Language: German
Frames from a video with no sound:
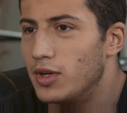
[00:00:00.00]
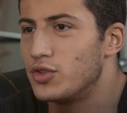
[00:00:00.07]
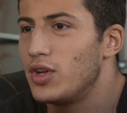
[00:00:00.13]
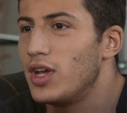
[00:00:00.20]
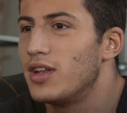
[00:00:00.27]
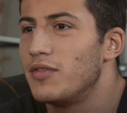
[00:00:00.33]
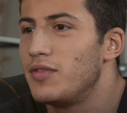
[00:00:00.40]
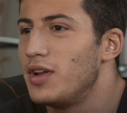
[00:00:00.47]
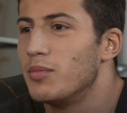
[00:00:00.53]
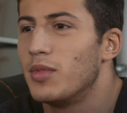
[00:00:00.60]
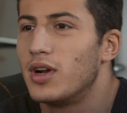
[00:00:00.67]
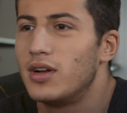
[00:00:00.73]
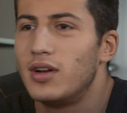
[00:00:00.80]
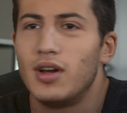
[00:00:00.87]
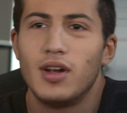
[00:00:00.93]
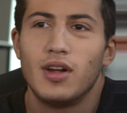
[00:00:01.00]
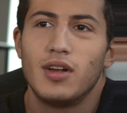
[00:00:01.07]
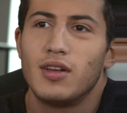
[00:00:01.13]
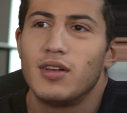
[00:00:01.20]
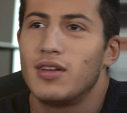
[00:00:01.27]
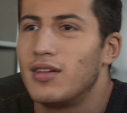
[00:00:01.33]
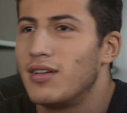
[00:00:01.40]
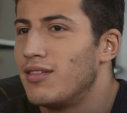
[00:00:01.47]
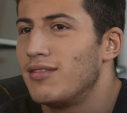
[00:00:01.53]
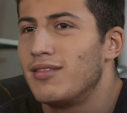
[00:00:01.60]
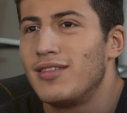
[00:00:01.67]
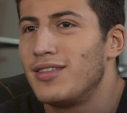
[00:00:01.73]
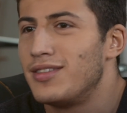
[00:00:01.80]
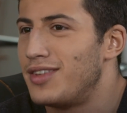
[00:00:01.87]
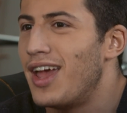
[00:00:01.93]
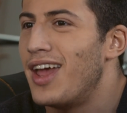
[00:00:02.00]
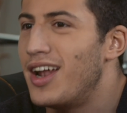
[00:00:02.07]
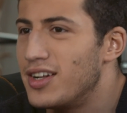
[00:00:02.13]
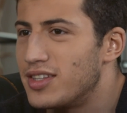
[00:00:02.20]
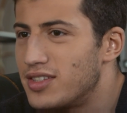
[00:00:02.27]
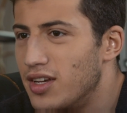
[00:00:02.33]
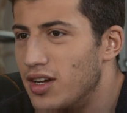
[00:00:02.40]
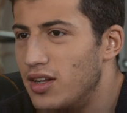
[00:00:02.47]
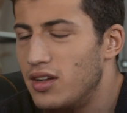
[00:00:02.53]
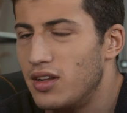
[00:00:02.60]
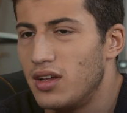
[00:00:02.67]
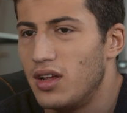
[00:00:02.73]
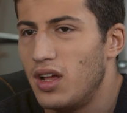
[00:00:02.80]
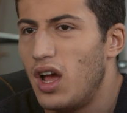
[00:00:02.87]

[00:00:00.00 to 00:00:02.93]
Also jeder will mal der Held sein.